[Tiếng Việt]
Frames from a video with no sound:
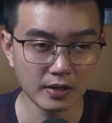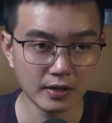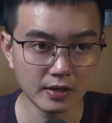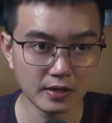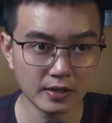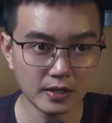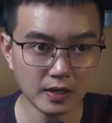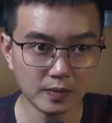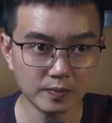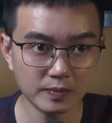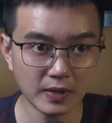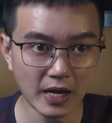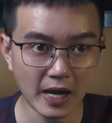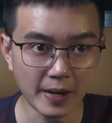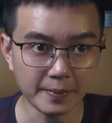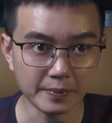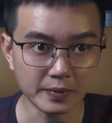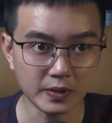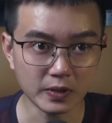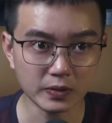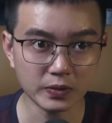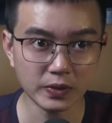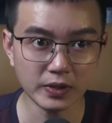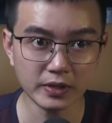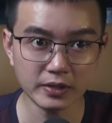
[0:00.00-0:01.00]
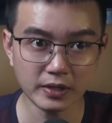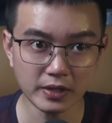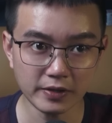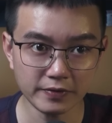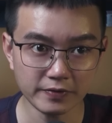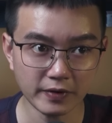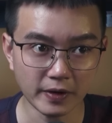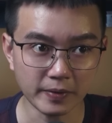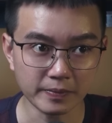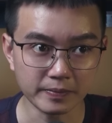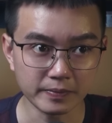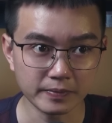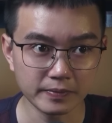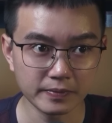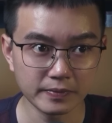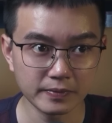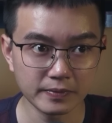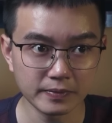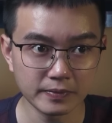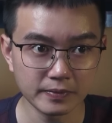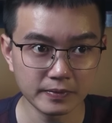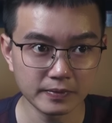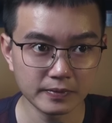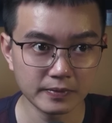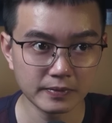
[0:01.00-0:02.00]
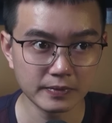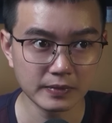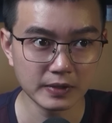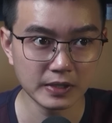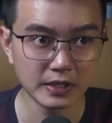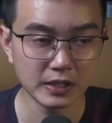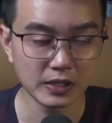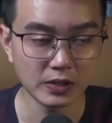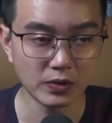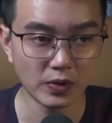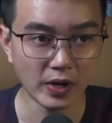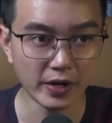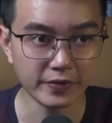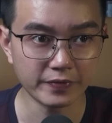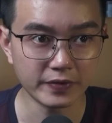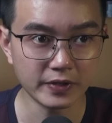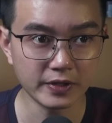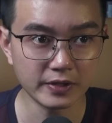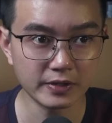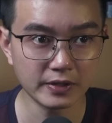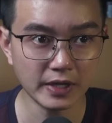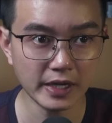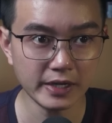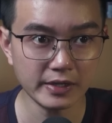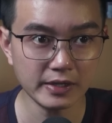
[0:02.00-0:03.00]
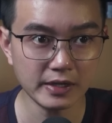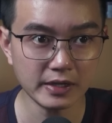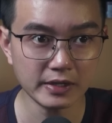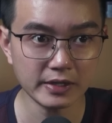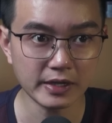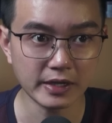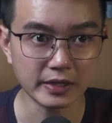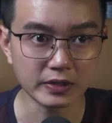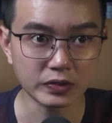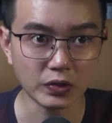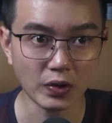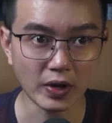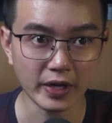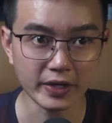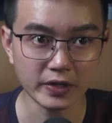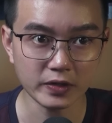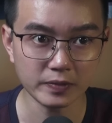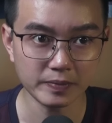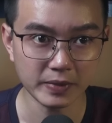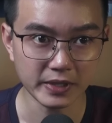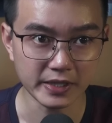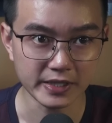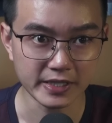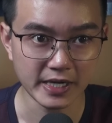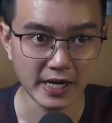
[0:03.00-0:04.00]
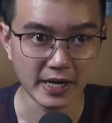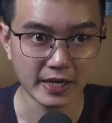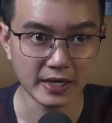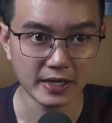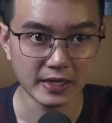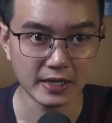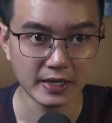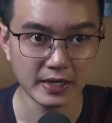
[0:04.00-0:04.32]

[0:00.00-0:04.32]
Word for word: Không làm cho Thúy thất vọng, Hoài Phương lấy chiếc điện thoại của mình ra.